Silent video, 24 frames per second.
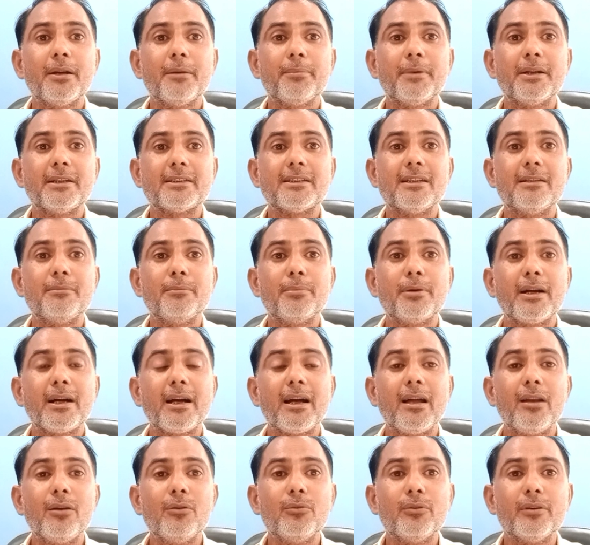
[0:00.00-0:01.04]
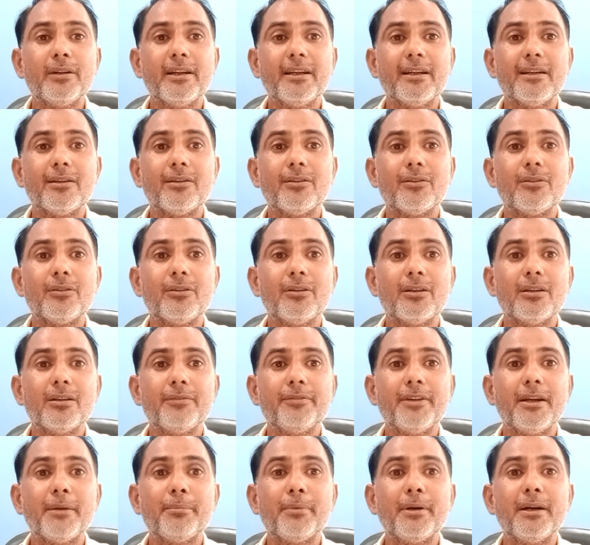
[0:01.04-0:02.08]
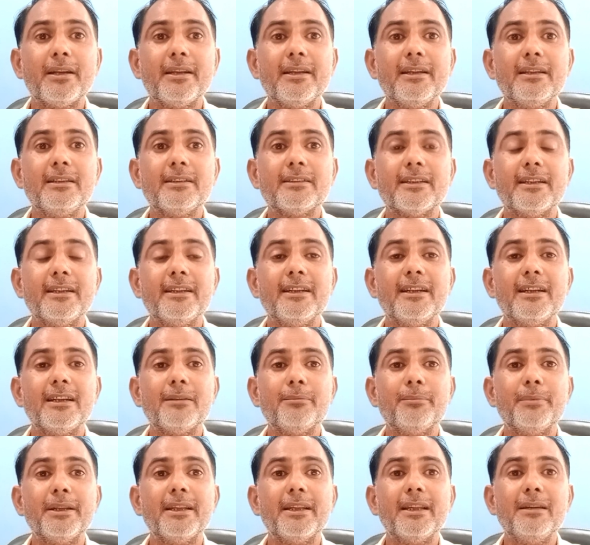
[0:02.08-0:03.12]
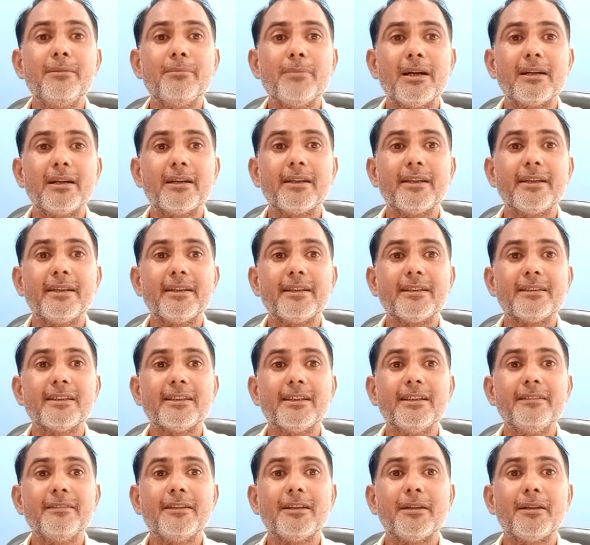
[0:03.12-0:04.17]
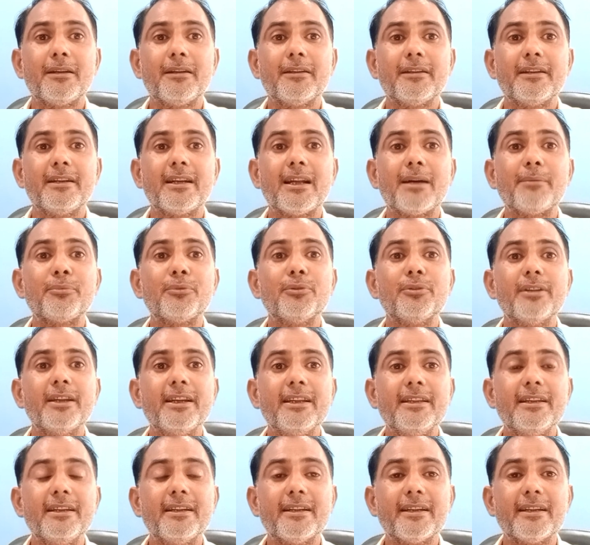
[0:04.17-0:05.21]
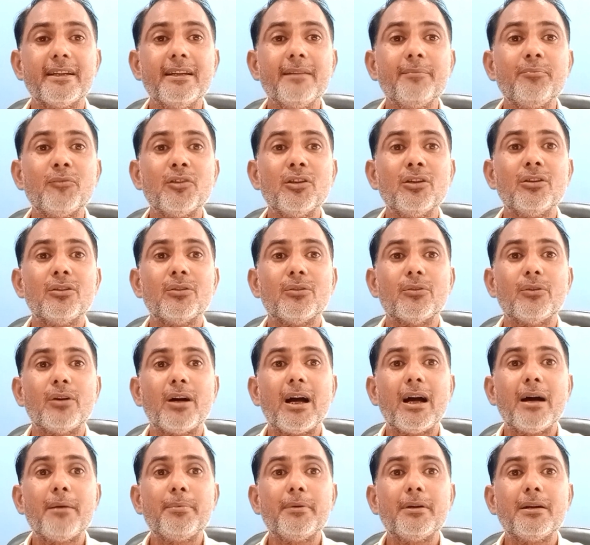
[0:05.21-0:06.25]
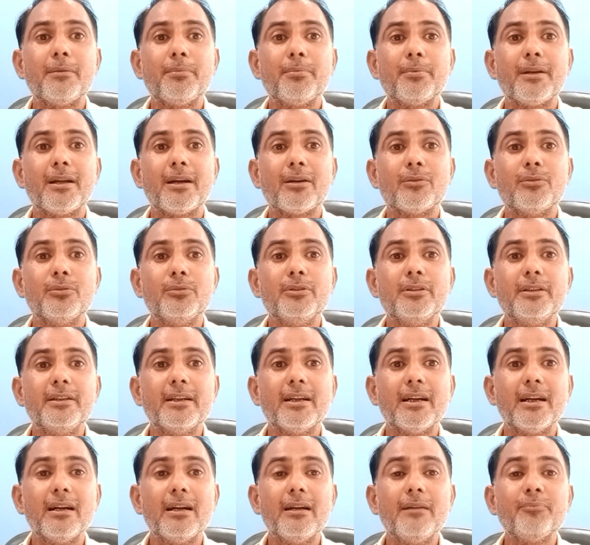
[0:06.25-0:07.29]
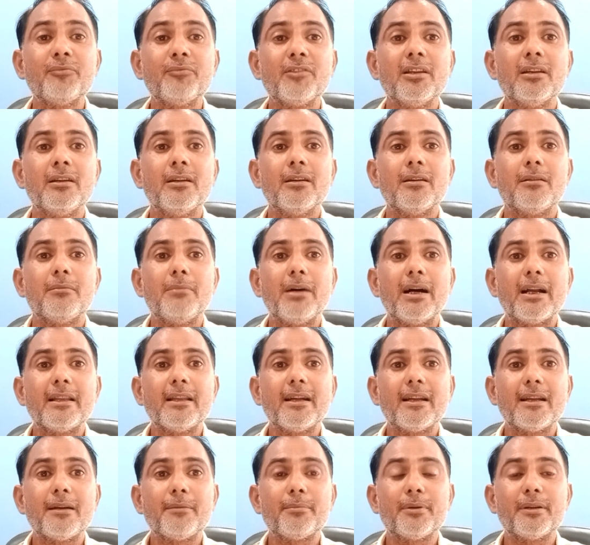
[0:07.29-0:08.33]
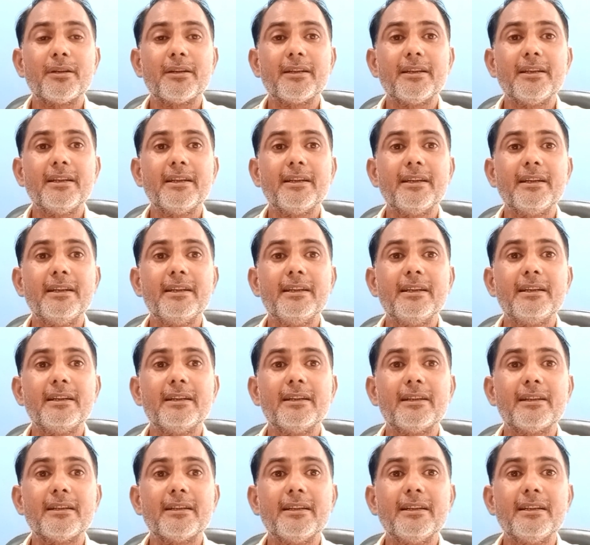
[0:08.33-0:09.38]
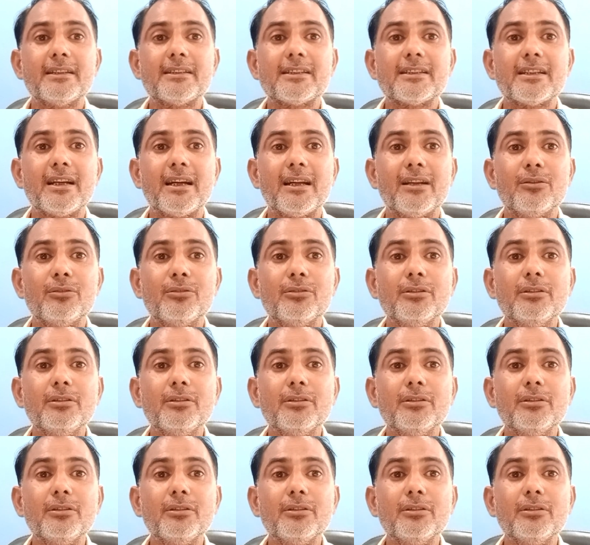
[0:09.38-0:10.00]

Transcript: पास डंप का आलू है और व्यापारी सही रेट में नहीं मांग रहे सही रेट आपको नहीं दे रहे तो आप अपना खुद का बारदाना भर के ग्रेडिंग करके अच्छा आलू